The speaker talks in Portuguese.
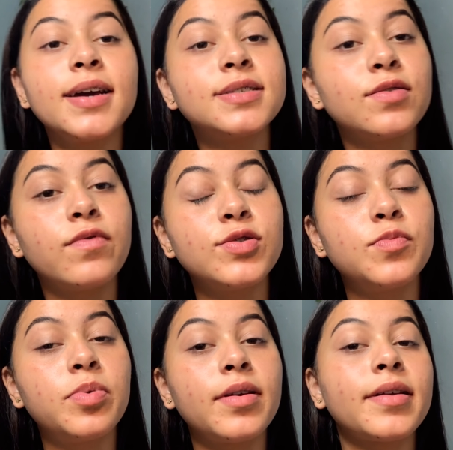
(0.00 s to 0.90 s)
esse vídeo
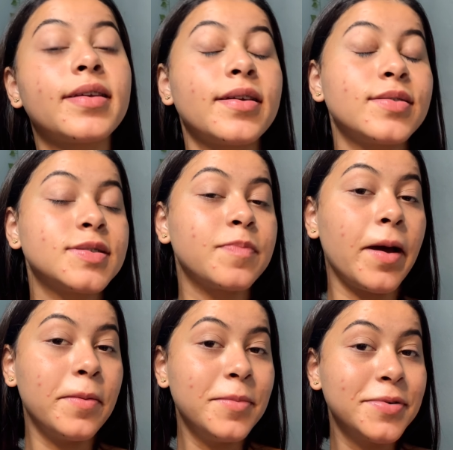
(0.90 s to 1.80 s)
por aqui. Eu
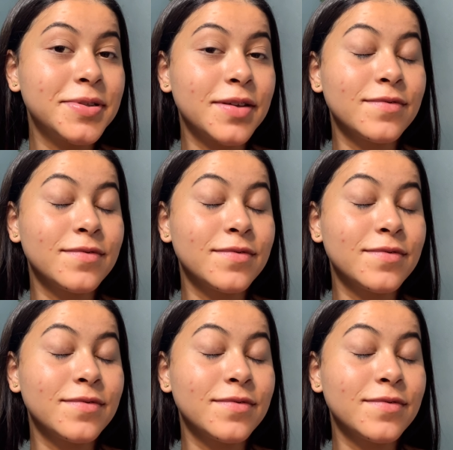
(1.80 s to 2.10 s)
espero muito que